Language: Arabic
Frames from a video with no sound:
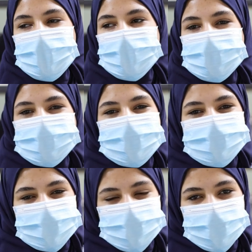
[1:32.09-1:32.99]
آه، لا
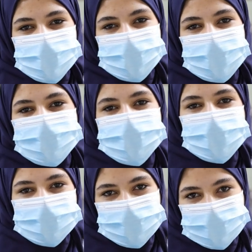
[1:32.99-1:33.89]
تقتلونها
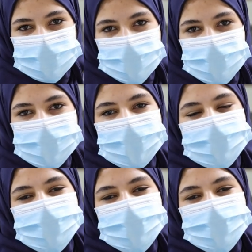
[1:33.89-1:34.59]
بترددكم لأن